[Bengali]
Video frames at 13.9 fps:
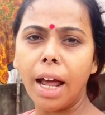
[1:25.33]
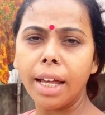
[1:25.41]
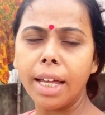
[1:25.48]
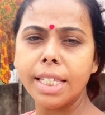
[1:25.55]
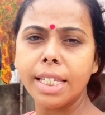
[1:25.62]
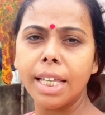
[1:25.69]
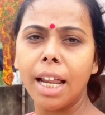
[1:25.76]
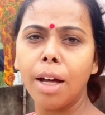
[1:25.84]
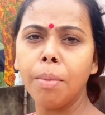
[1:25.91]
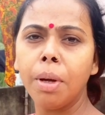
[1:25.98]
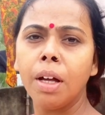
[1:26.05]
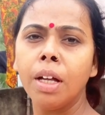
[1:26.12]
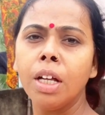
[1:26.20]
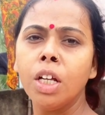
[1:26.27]
টাঙিয়েছিলাম
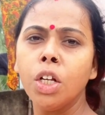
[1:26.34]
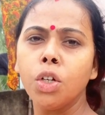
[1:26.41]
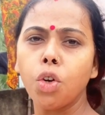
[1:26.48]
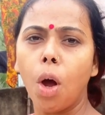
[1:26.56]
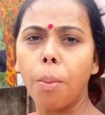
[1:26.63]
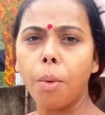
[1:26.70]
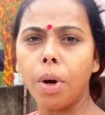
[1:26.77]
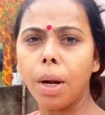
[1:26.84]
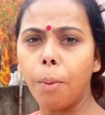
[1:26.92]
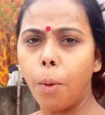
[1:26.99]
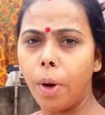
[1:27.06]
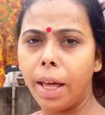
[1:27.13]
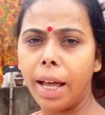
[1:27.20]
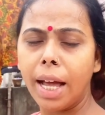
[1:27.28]
সব কটা
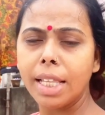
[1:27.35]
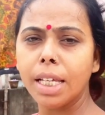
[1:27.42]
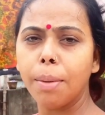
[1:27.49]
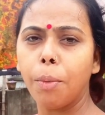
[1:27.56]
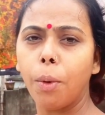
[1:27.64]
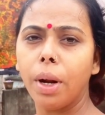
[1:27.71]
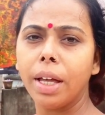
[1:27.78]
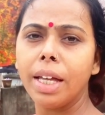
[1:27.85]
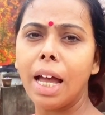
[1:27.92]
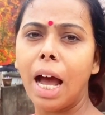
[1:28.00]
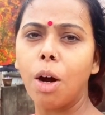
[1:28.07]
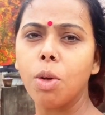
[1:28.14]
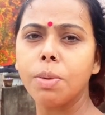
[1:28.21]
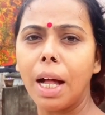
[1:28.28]
ভরে গেছে ভরে গিয়ে
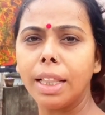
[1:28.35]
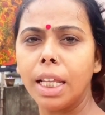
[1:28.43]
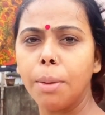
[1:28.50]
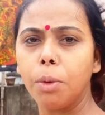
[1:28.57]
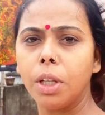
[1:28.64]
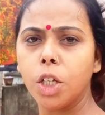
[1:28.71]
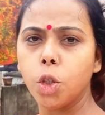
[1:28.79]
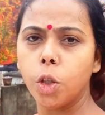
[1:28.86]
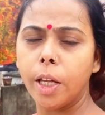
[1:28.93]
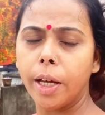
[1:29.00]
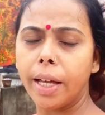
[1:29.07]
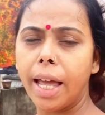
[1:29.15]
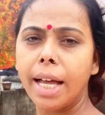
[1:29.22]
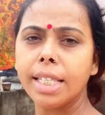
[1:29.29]
আরও বালতির মধ্যে কিছু
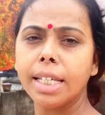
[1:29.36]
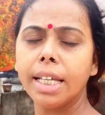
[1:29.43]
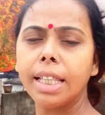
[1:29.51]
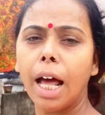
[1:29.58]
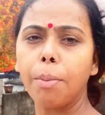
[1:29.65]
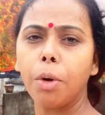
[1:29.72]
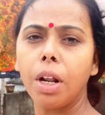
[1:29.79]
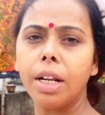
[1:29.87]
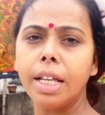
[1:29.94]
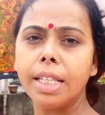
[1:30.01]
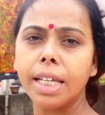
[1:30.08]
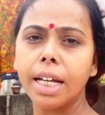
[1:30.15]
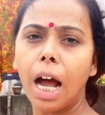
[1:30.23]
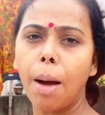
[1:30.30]
থেকে গেছে তারপরে
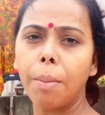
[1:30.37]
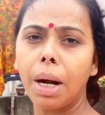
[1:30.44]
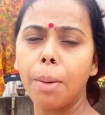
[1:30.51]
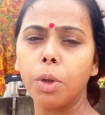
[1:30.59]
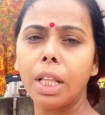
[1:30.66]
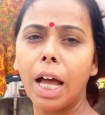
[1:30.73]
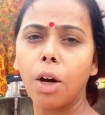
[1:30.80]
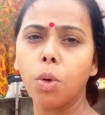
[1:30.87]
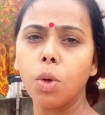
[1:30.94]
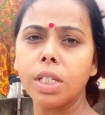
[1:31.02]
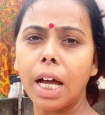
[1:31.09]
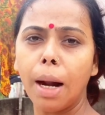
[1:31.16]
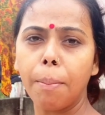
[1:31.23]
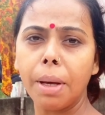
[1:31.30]
নিচে গামলার মধ্যে এখনও
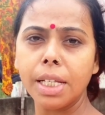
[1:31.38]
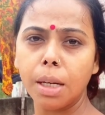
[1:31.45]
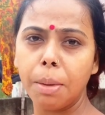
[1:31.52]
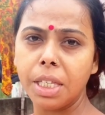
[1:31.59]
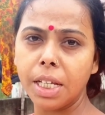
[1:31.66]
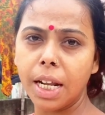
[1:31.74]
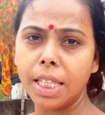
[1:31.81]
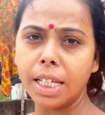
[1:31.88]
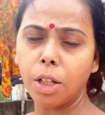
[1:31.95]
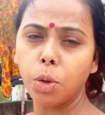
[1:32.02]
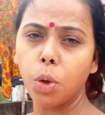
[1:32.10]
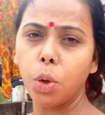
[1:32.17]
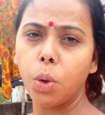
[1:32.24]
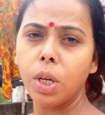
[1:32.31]
চার পাঁচটা বিছানার
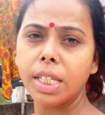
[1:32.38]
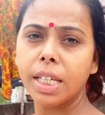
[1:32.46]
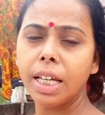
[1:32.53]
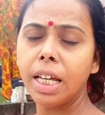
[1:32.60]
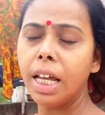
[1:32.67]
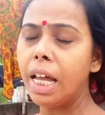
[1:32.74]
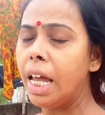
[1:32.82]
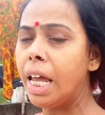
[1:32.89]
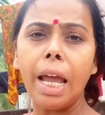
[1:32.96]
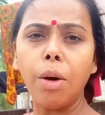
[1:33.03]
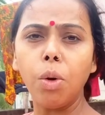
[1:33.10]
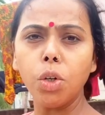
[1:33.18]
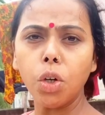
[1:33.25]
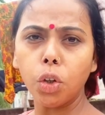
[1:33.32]
চাদর রয়েছে
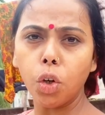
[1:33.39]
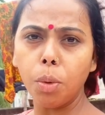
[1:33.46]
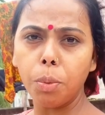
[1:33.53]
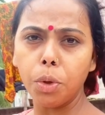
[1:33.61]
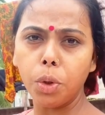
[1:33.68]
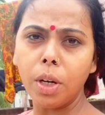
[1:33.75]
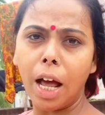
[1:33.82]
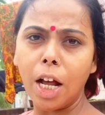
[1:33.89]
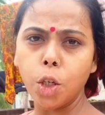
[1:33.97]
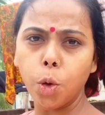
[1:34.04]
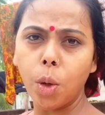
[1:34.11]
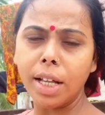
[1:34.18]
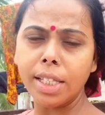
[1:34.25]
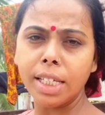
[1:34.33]
এগুলো যতক্ষণ পর্যন্ত না
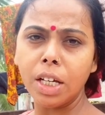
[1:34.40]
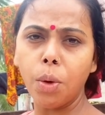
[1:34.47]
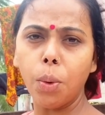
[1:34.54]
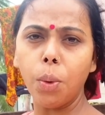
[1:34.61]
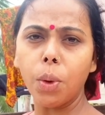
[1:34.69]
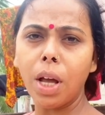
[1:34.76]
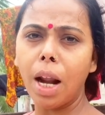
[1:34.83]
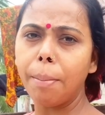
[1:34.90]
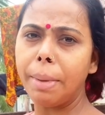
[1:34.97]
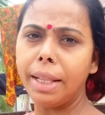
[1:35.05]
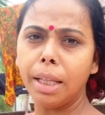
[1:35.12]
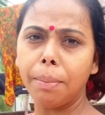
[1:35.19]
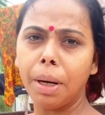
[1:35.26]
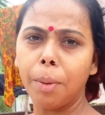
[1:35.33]
শুকাচ্ছে ওগুলোকে আর
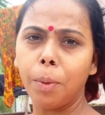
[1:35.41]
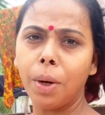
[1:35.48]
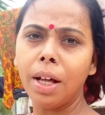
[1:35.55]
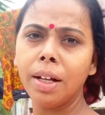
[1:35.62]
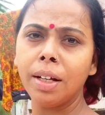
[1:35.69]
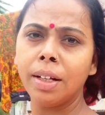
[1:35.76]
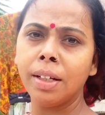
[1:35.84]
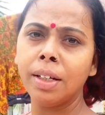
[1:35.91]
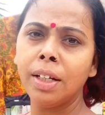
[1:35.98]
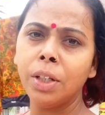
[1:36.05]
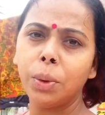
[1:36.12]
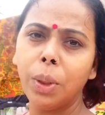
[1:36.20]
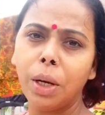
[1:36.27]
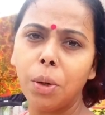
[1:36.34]
মেলতে পারবো না
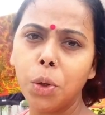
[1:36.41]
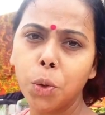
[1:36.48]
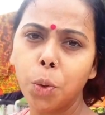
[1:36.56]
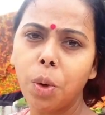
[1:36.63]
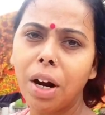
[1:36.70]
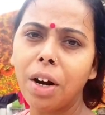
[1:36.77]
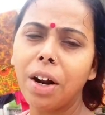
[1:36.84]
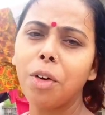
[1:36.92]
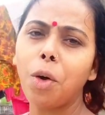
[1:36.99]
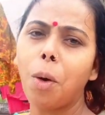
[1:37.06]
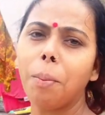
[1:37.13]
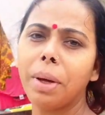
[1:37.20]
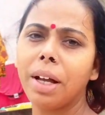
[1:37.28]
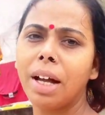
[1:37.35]
তো এগুলো শুকানোর এখন
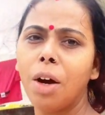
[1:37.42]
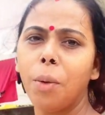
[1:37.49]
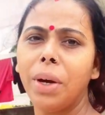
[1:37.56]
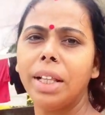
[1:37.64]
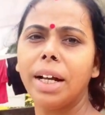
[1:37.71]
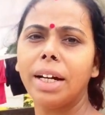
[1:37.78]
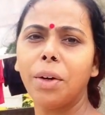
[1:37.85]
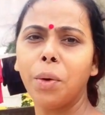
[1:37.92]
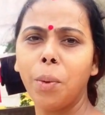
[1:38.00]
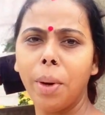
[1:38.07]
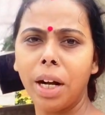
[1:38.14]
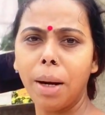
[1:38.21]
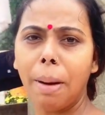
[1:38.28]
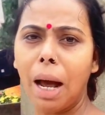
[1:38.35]
অপেক্ষা ওয়েদারটাও
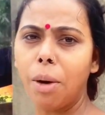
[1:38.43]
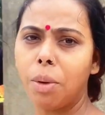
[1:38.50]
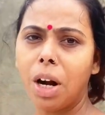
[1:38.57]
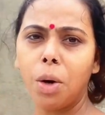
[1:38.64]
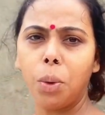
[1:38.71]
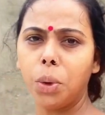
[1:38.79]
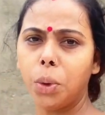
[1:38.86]
খুব একটা ভালো না রোদ